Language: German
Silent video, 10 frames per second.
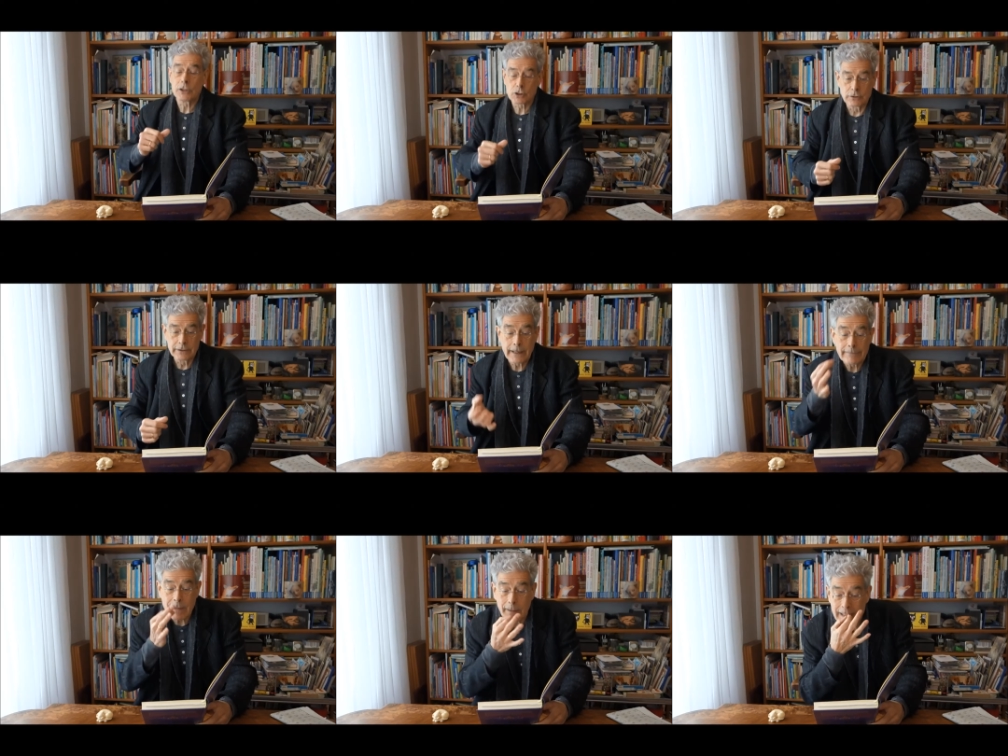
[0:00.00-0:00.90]
der Stunde
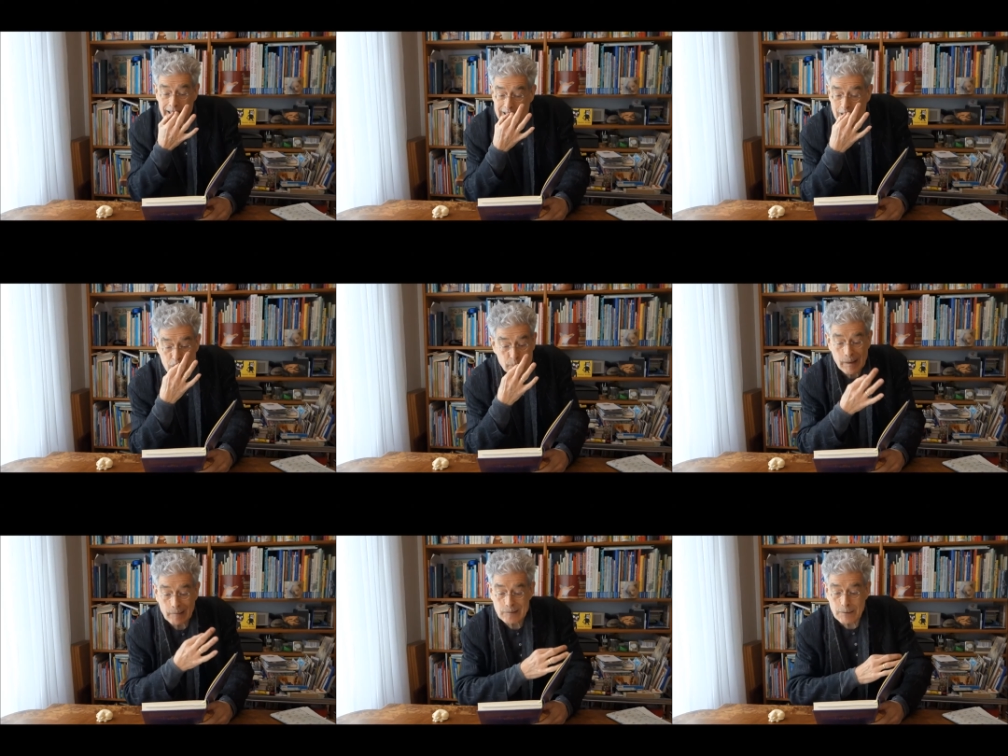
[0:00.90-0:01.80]
nahm er den
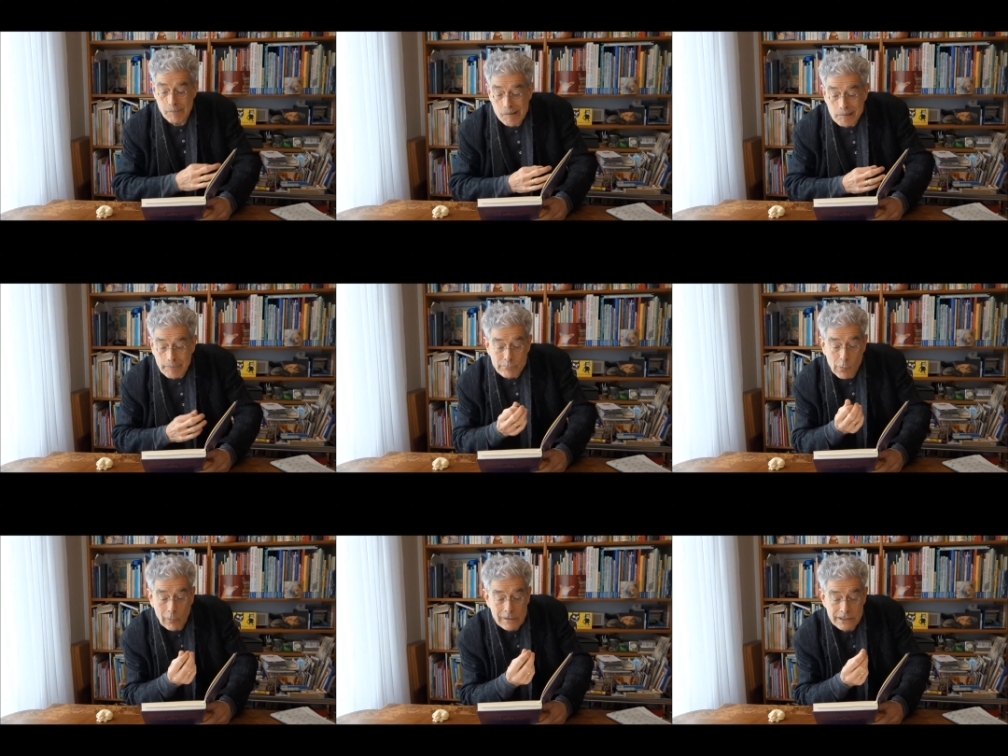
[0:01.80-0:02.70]
Kaugummi aus dem Mund,
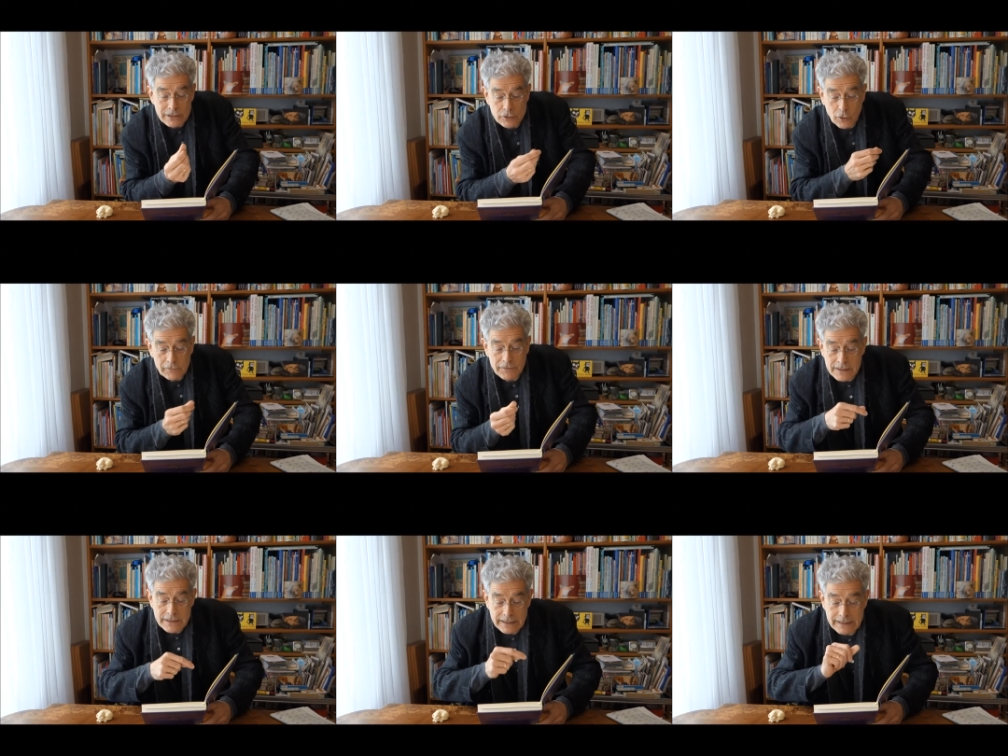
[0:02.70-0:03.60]
rollte ihn
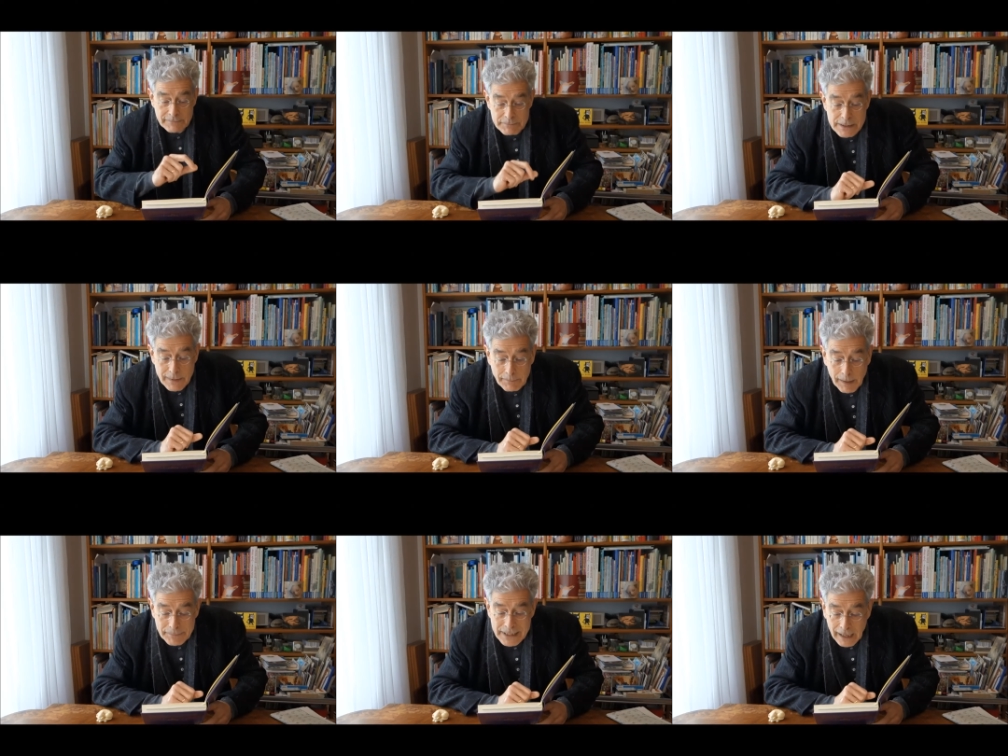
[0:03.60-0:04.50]
sorgfältig in
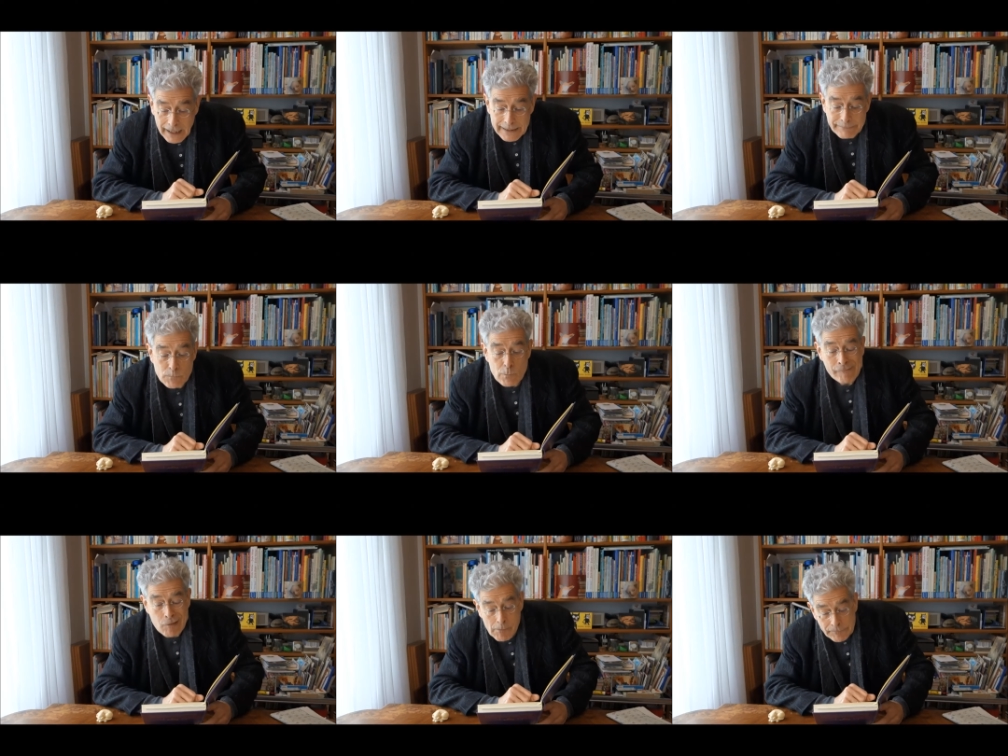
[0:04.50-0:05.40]
Silberpapier ein.
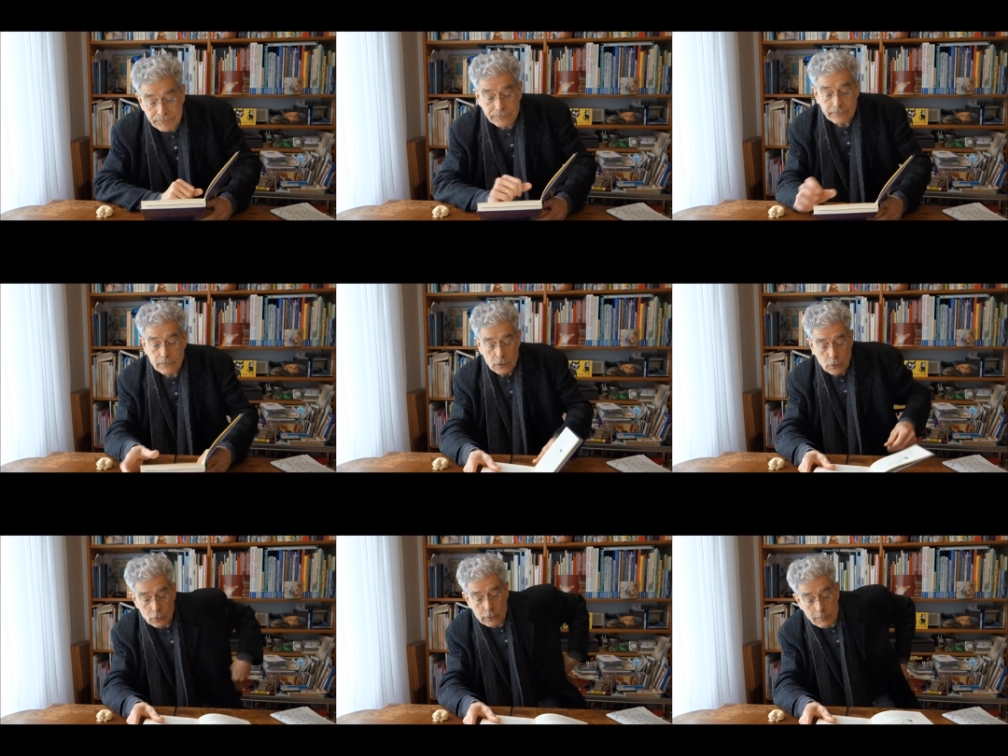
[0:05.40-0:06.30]

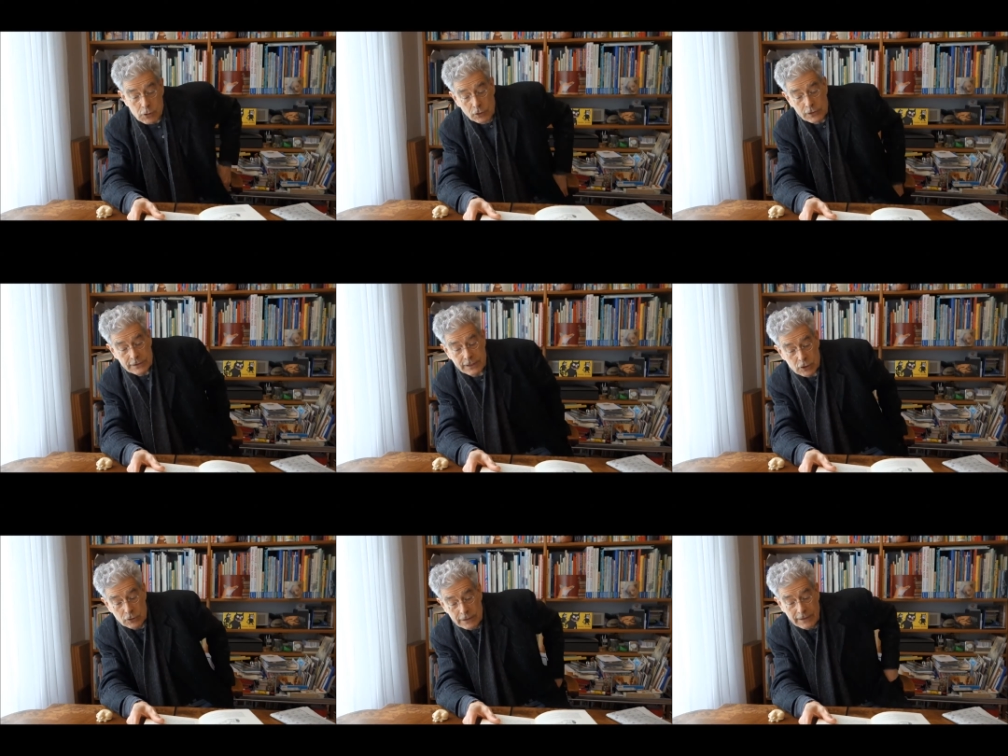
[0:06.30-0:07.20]
Am Schluss der
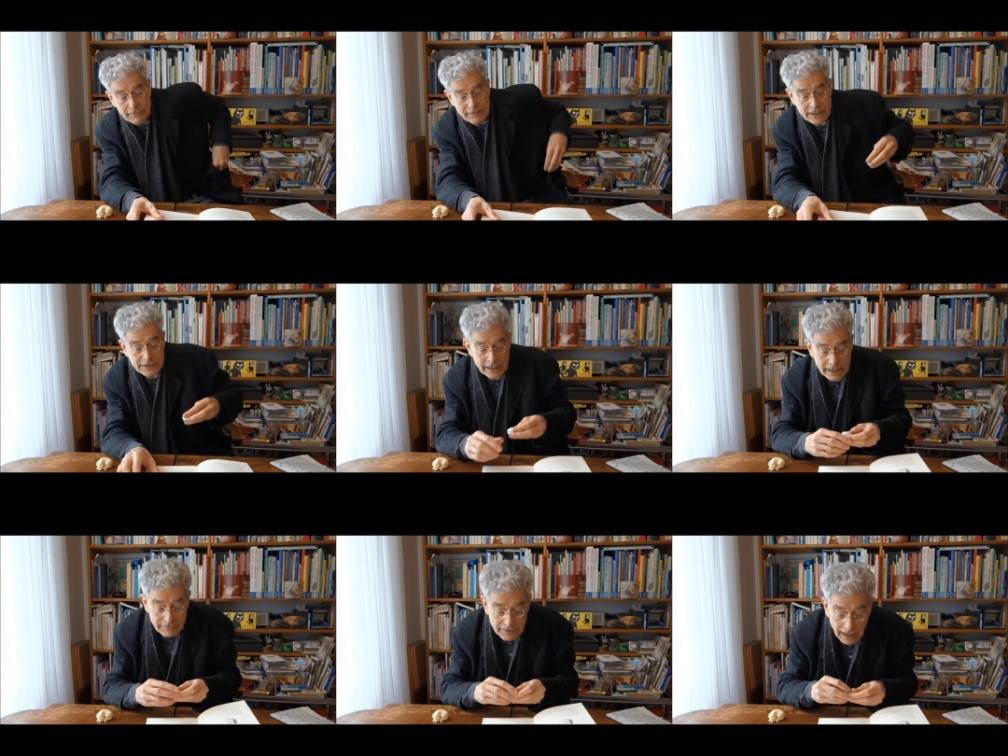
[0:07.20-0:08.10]
Stunde wickelte er
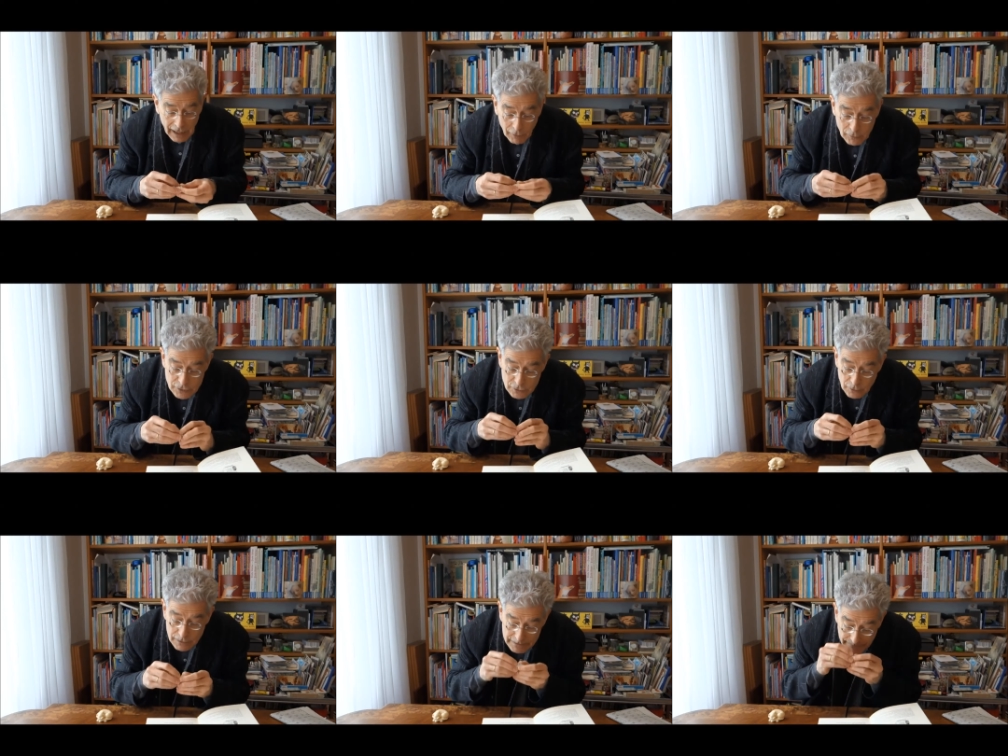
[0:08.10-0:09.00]
ihn wieder aus
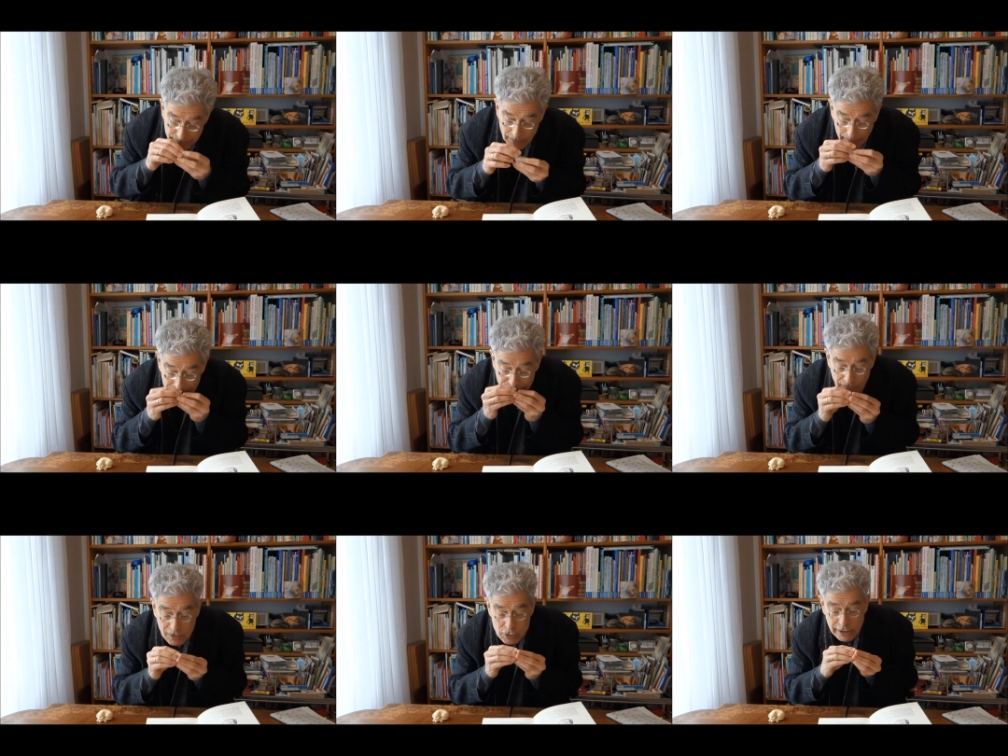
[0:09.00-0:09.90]
und
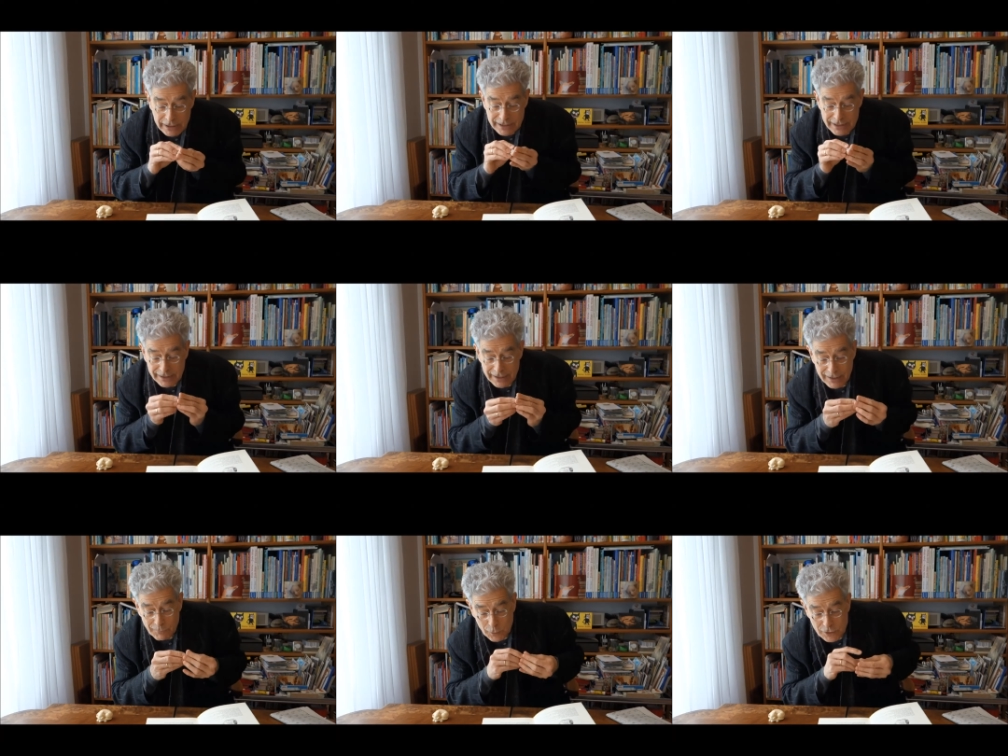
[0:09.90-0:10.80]
steckte ihn in
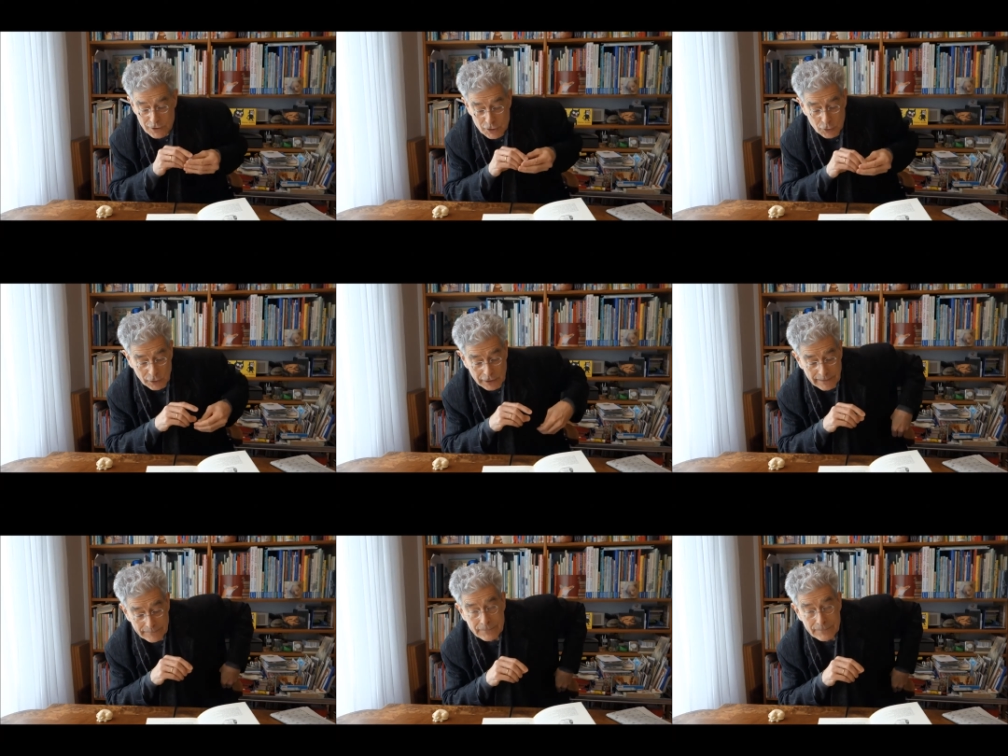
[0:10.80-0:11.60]
den Mund zurück.